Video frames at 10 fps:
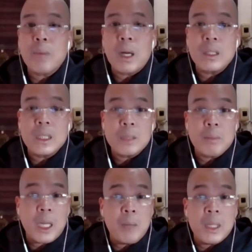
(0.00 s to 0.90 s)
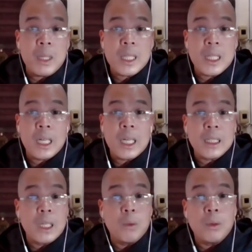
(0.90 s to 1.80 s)
parishes may image na ng La
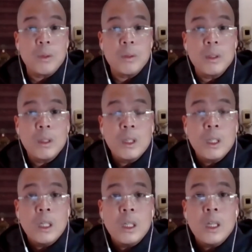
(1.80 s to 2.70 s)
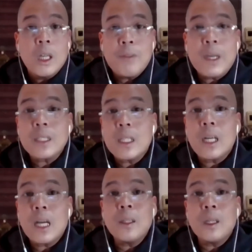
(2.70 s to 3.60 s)
Salud. In fact, there
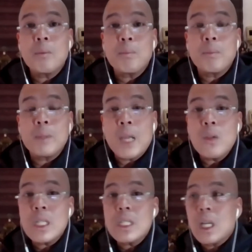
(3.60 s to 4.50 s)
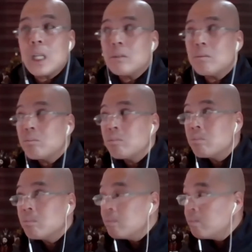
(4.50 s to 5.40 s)
are other diocesan
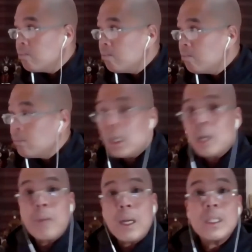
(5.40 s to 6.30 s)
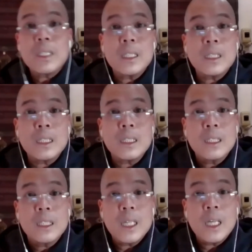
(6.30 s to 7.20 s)
uh, parishes
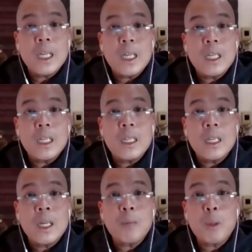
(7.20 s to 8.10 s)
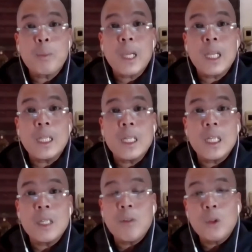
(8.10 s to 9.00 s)
na are propagating
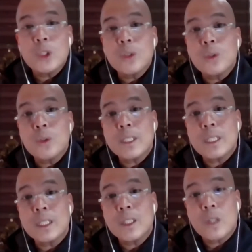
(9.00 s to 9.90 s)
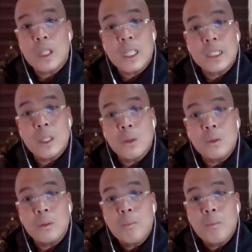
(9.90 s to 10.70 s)
the devotion to Nuestra Senora de la Salud.